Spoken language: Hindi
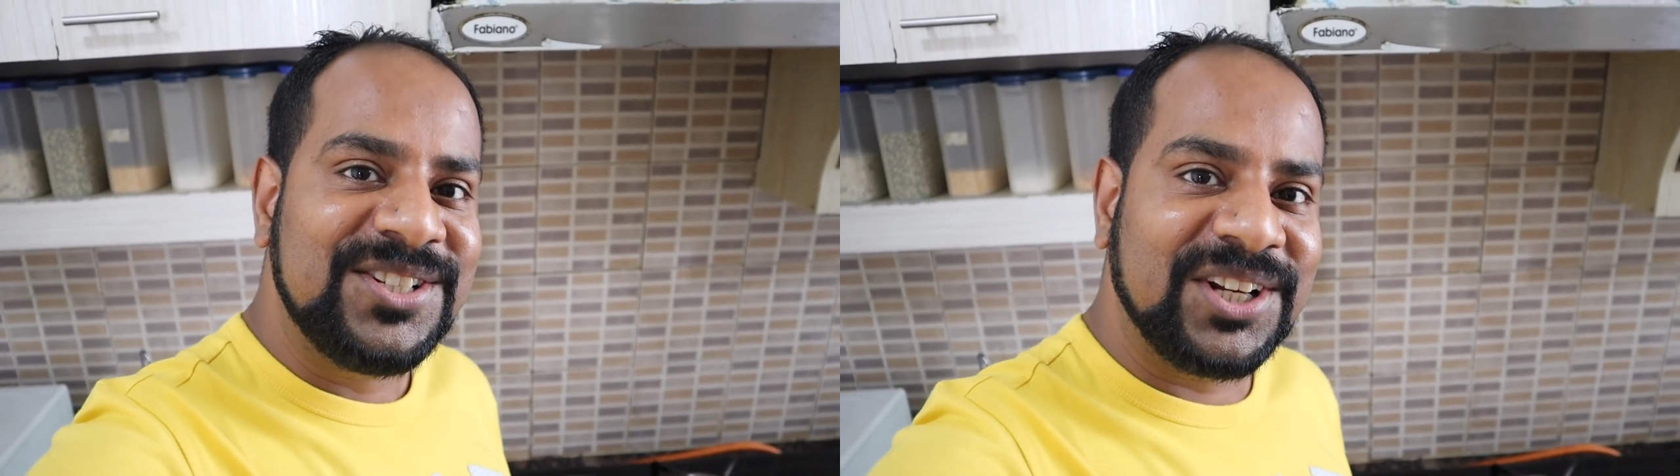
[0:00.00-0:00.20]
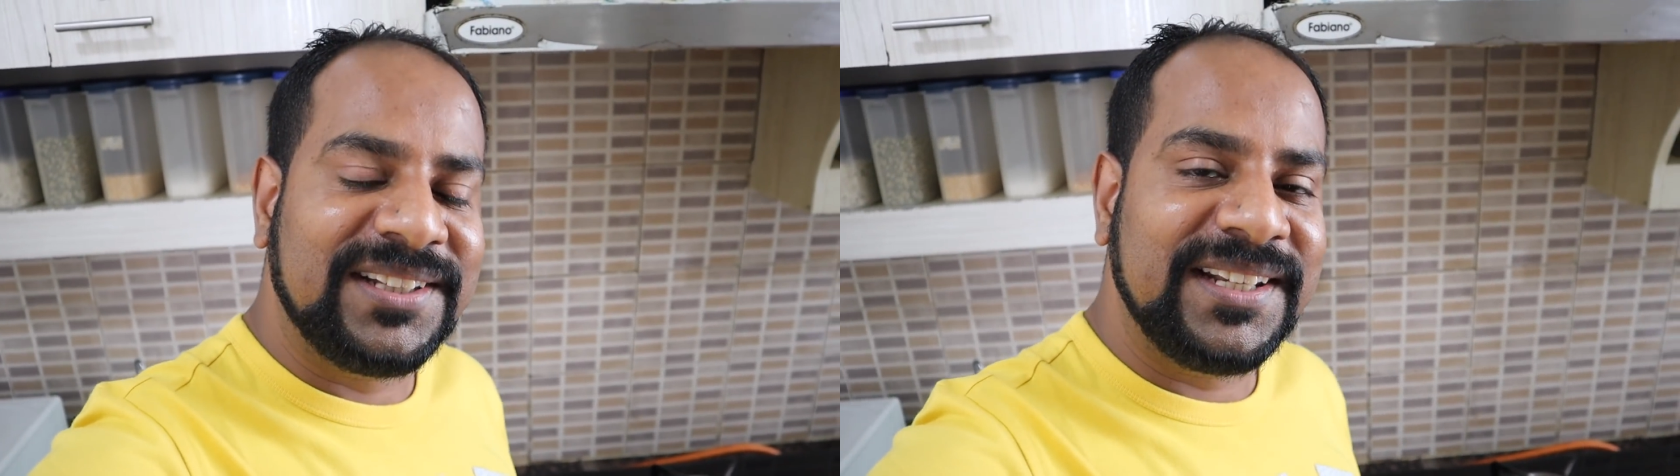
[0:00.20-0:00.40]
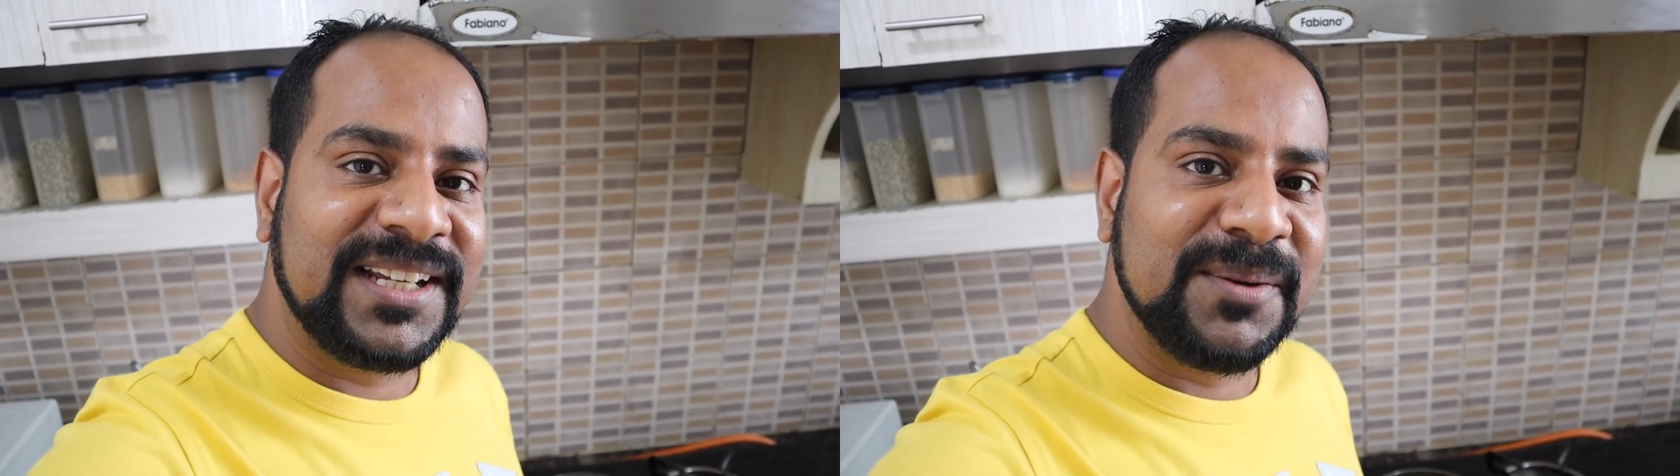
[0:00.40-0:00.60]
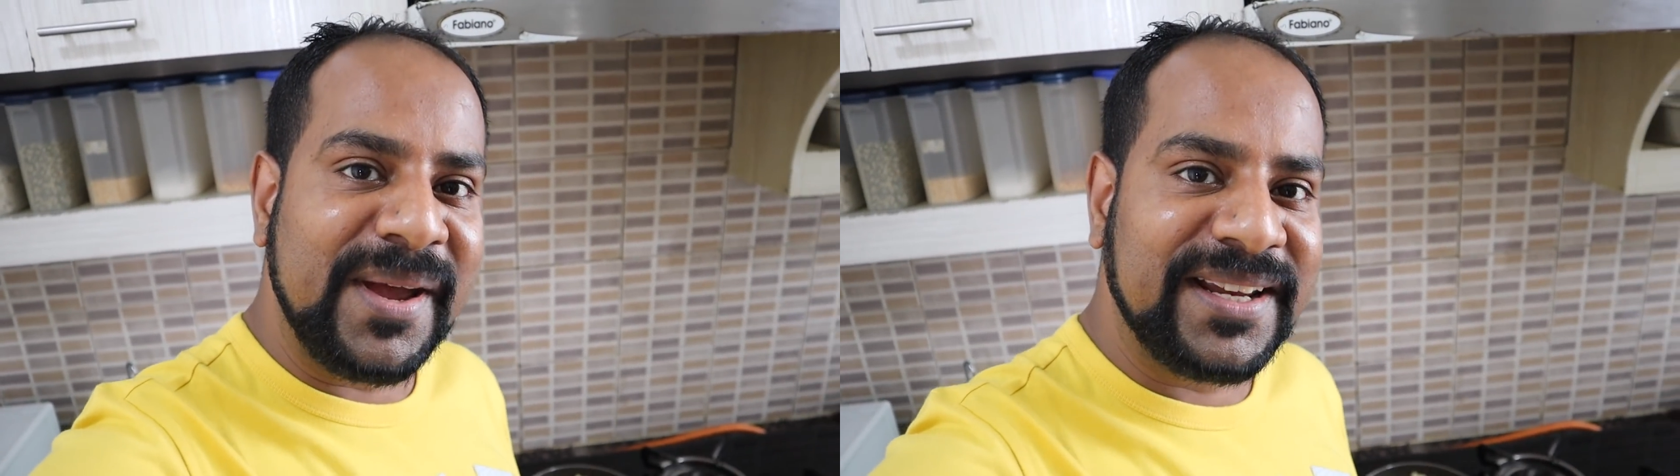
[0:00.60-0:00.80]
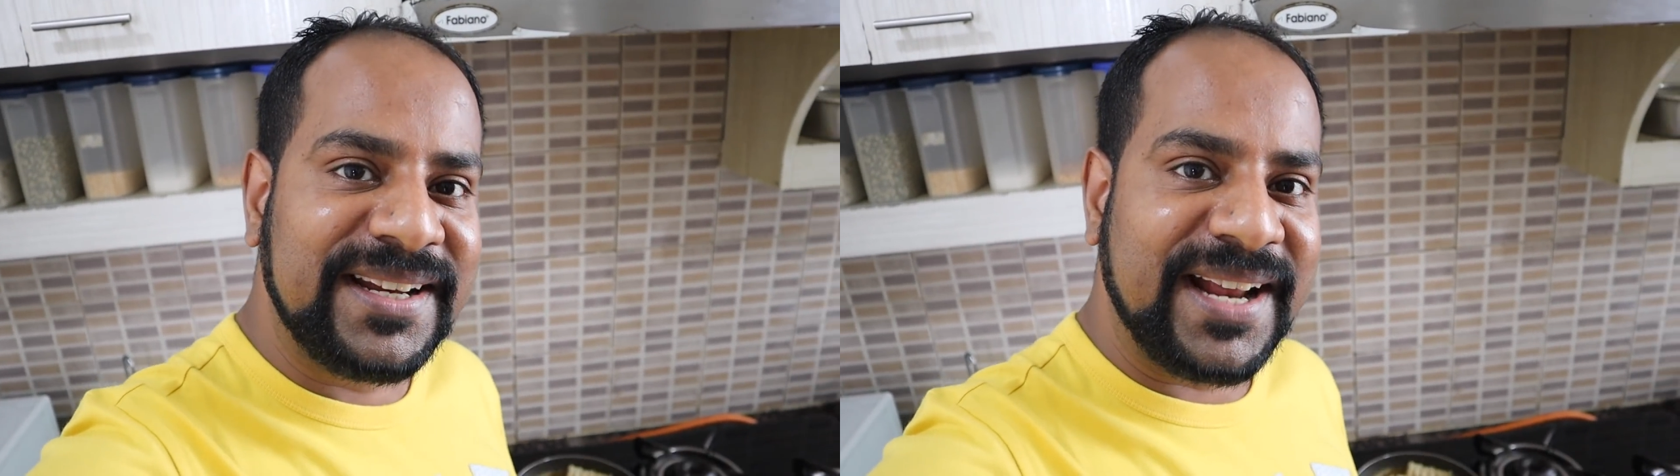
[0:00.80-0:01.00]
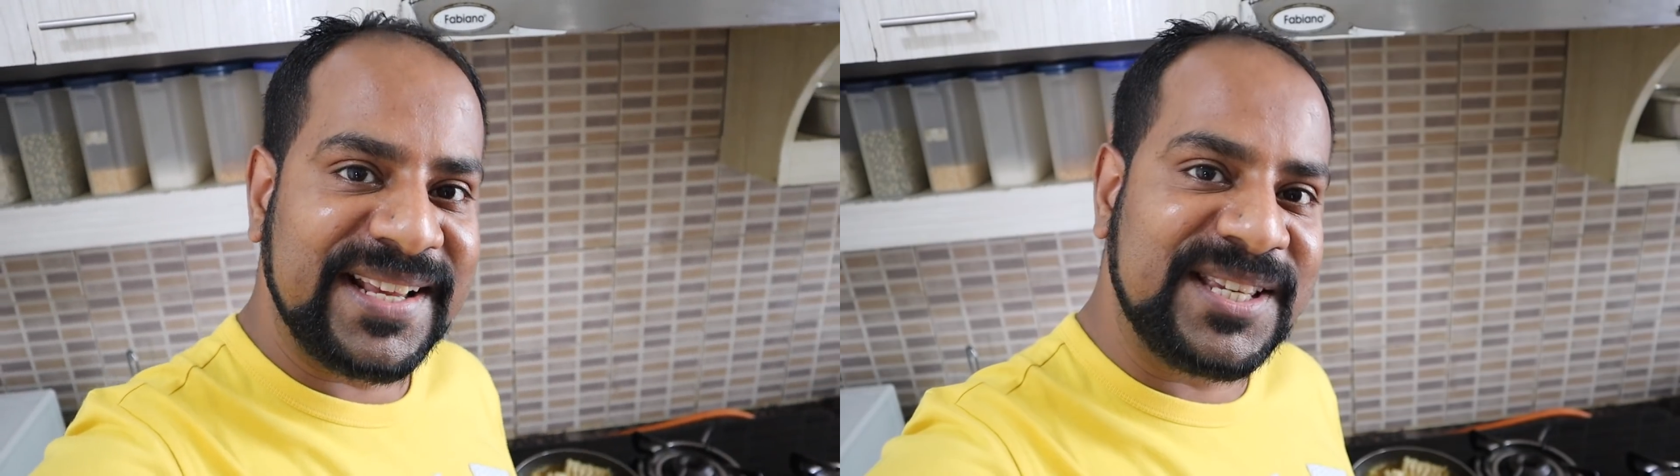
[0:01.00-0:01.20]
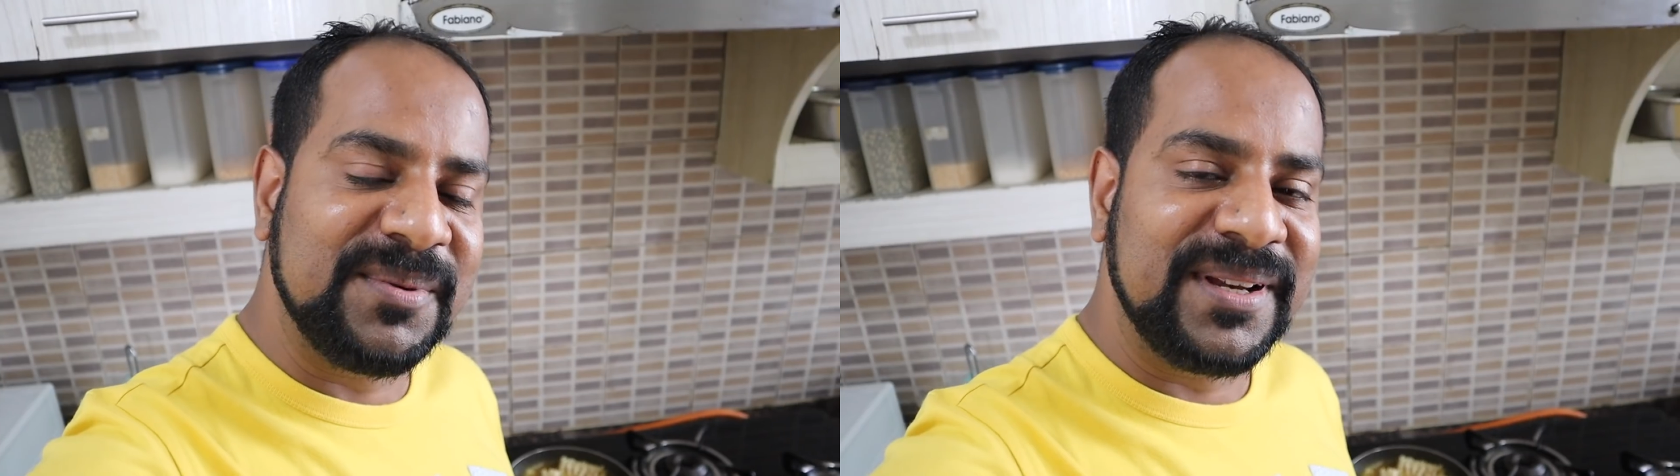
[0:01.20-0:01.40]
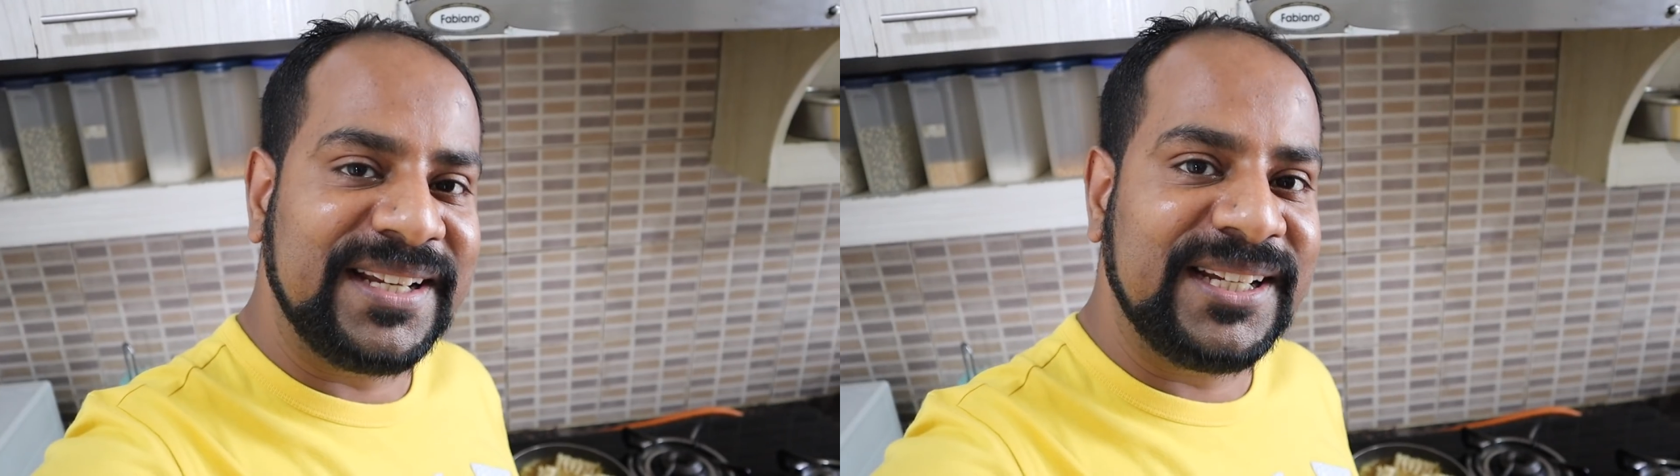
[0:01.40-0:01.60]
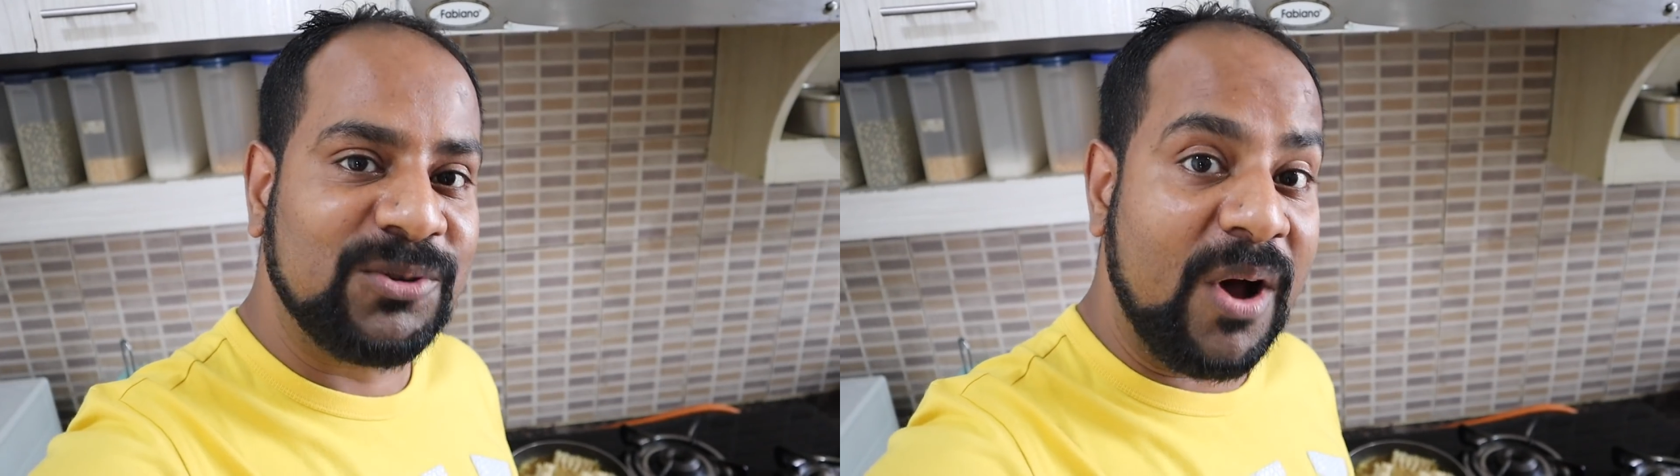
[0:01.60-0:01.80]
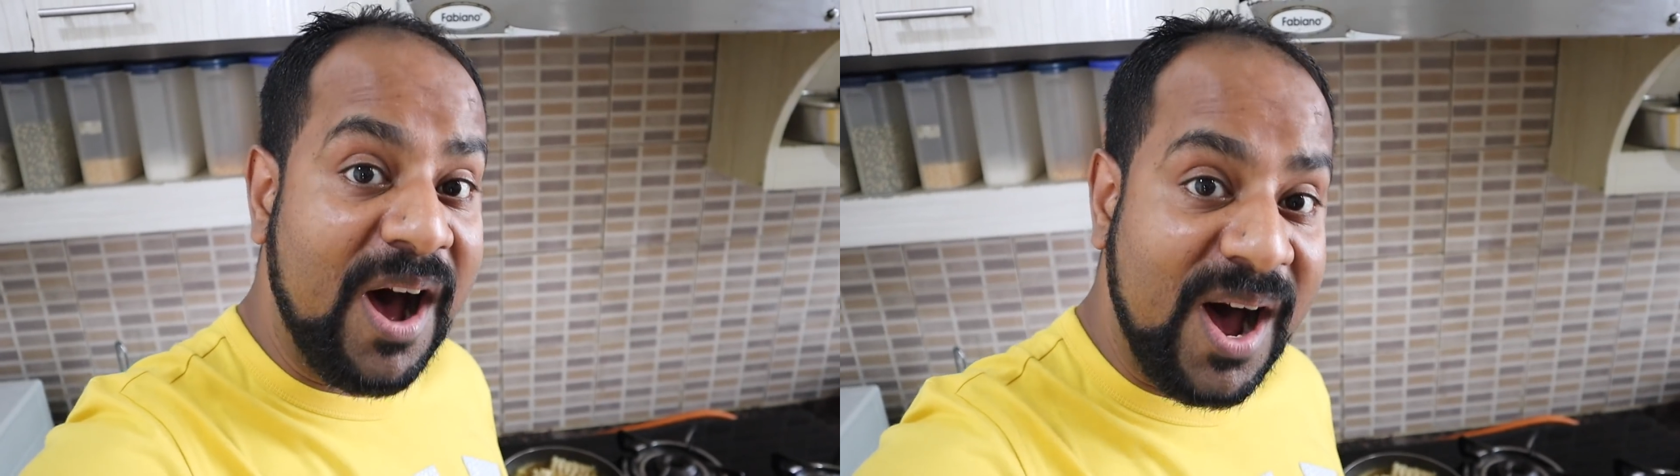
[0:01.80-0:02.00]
चलती है कि मैगी कैसे बनेगी तो